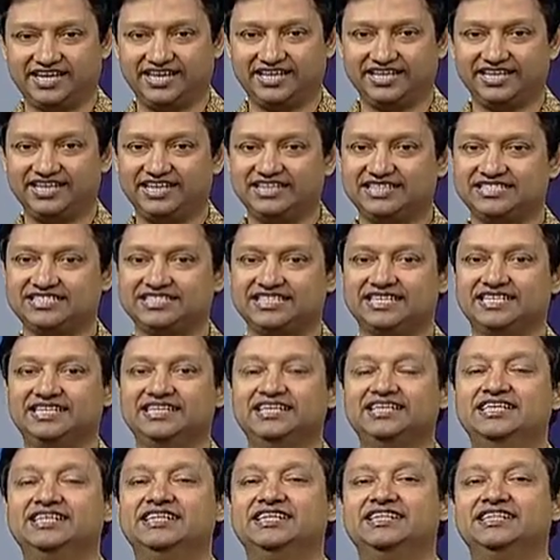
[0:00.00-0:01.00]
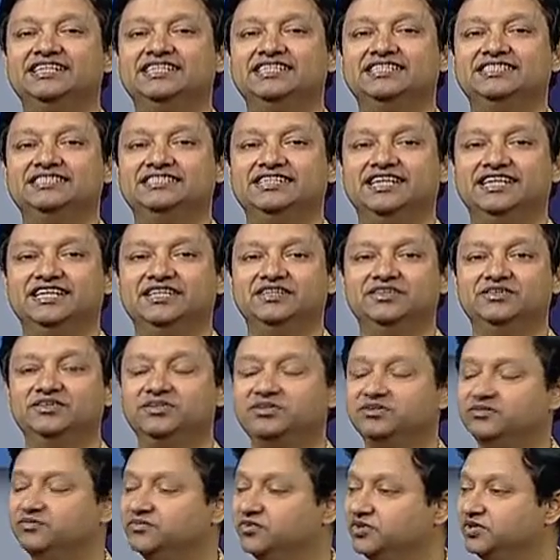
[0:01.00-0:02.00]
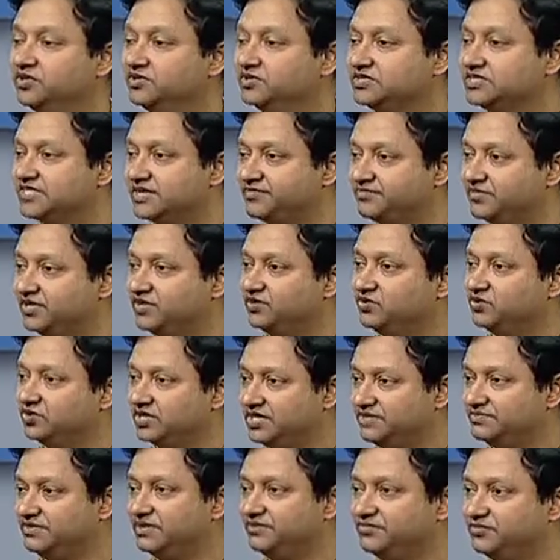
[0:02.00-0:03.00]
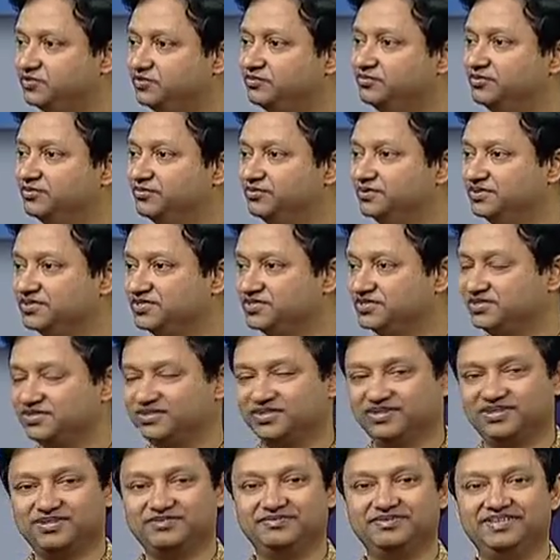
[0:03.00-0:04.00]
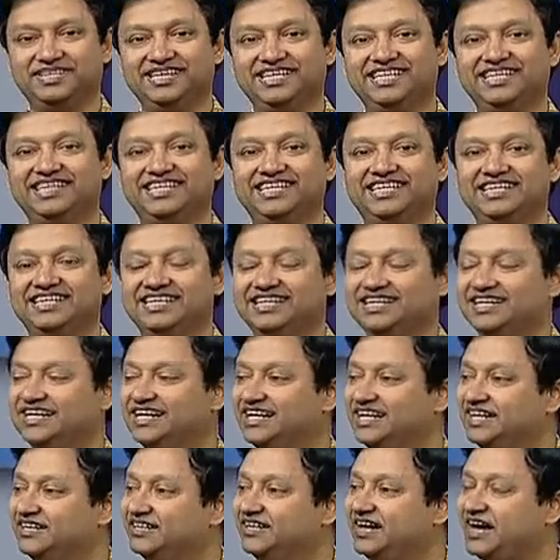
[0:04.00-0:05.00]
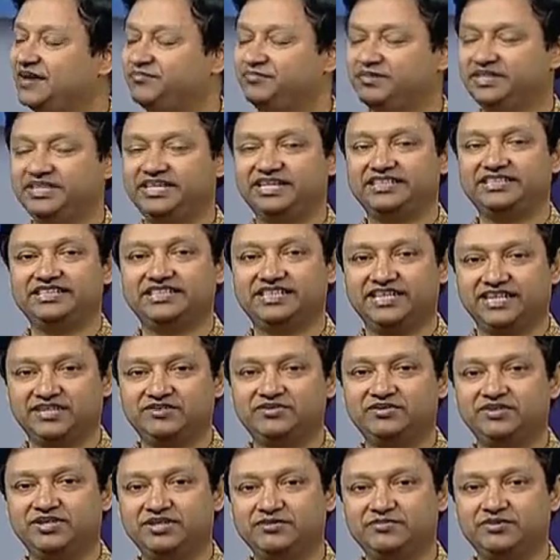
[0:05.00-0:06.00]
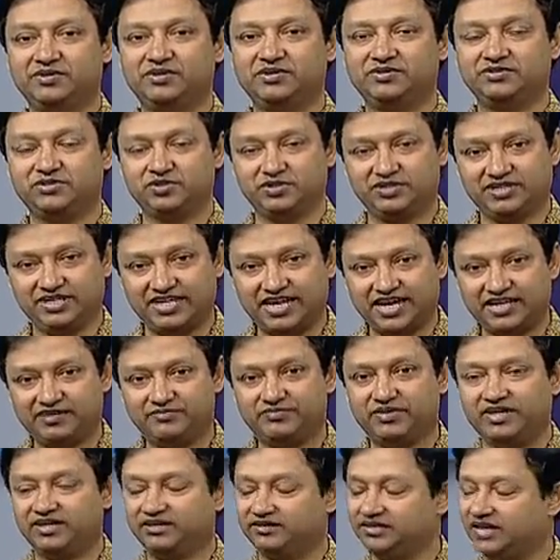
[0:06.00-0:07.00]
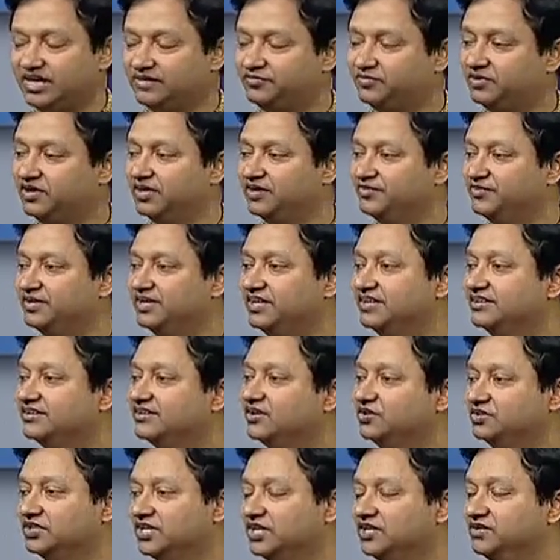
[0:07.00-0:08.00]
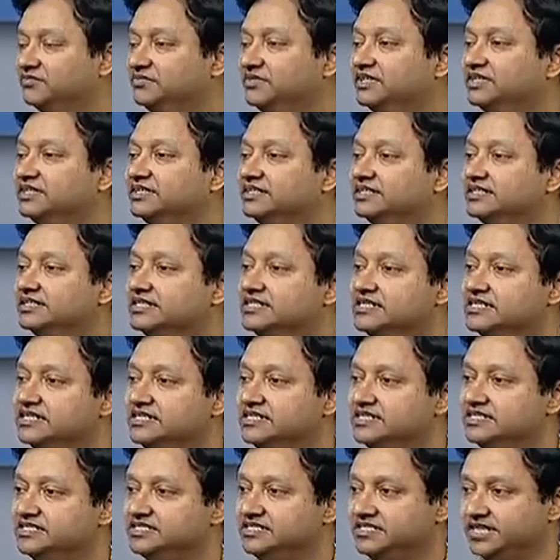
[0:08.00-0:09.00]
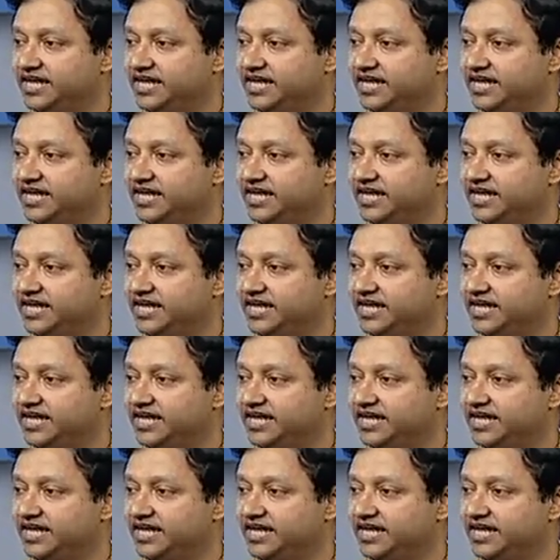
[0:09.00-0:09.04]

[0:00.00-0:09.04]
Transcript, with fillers: আগেই আচ্ছা আচ্ছা আচ্ছা যাই হোক মনে হচ্ছে আপনার রোগী বা পূর্ব পরিচিত হবে আচ্ছা। আপনি দেখতে থাকুন এবং যদি লাইন পান তারপর আবার কথা হবে আচ্ছা।